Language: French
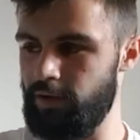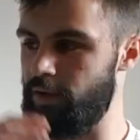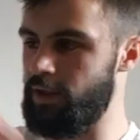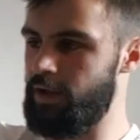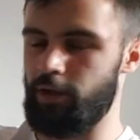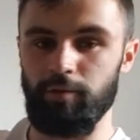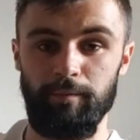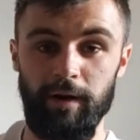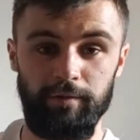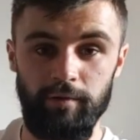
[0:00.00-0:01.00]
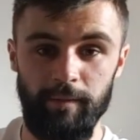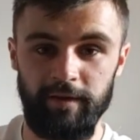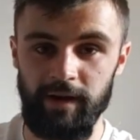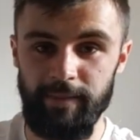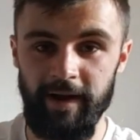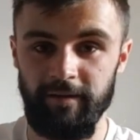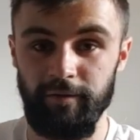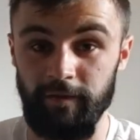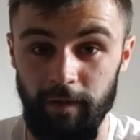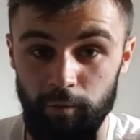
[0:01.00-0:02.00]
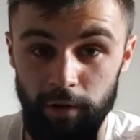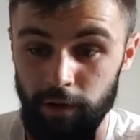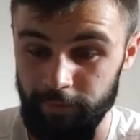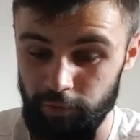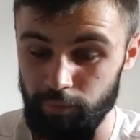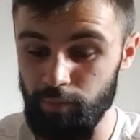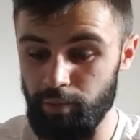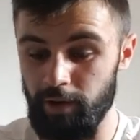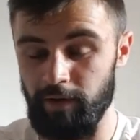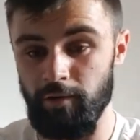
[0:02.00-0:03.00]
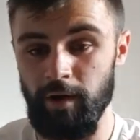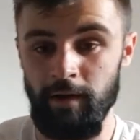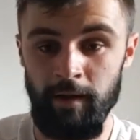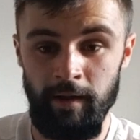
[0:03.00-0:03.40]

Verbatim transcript: qu'il y ait des cartons partout comme ça dans les magasins, ce serait cool. Ça, tout le monde pourra en avoir.